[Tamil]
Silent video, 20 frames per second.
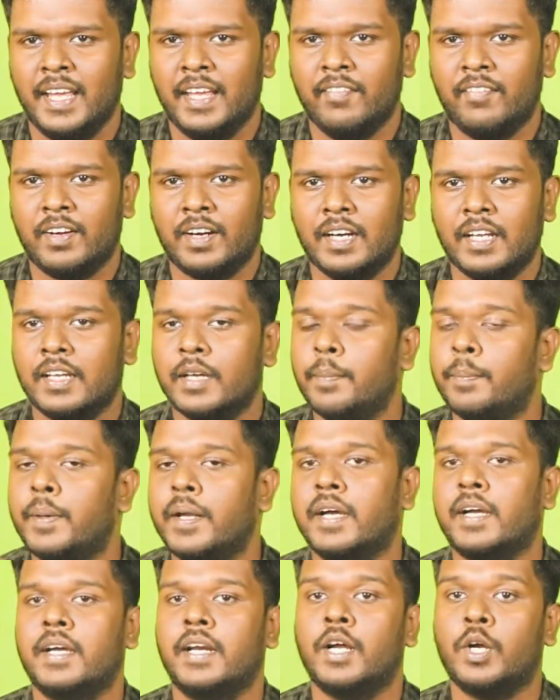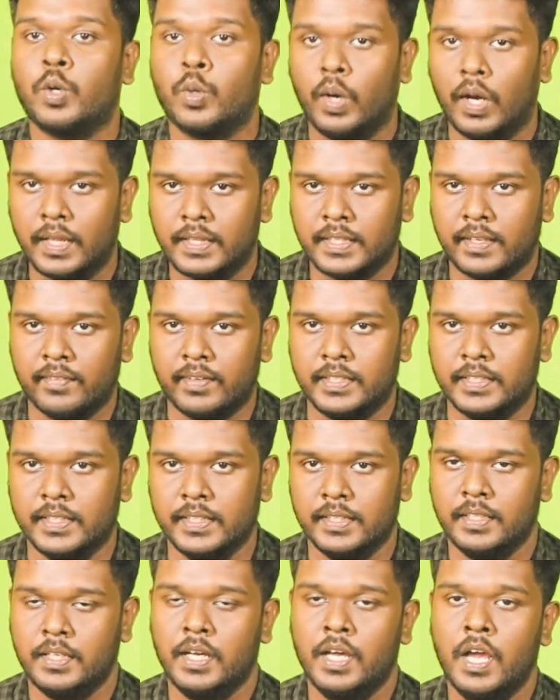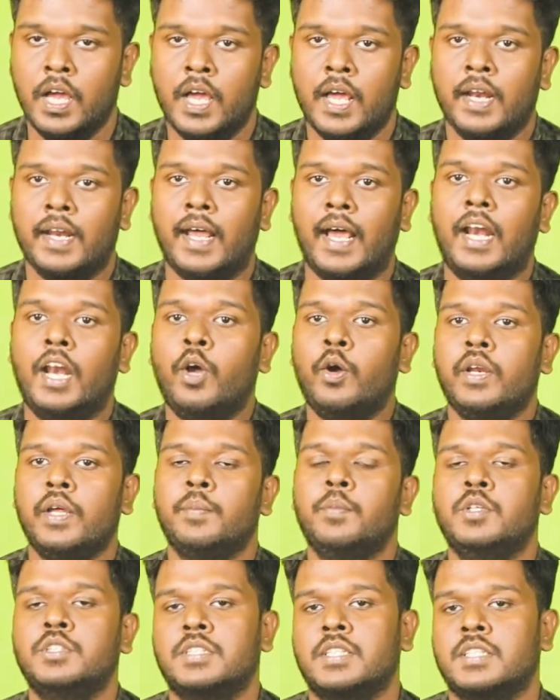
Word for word: இவங்களுக்கு பிறக்கிற குழந்தை வந்து நல்ல ஒரு இம்யூன்